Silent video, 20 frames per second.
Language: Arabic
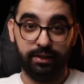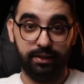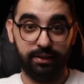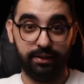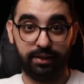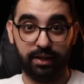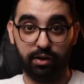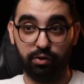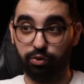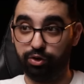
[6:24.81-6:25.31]

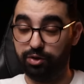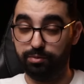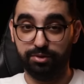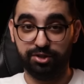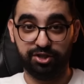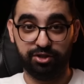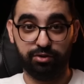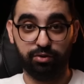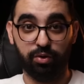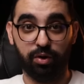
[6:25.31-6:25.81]
اللي كانوا
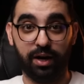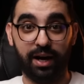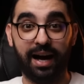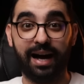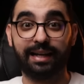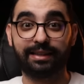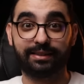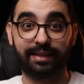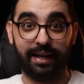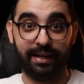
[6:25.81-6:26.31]
كيمجدوها
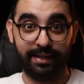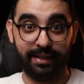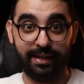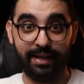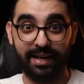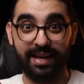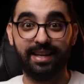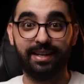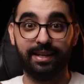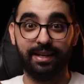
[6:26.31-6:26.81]
حاطه
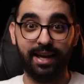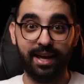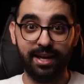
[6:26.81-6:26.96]
عليا انا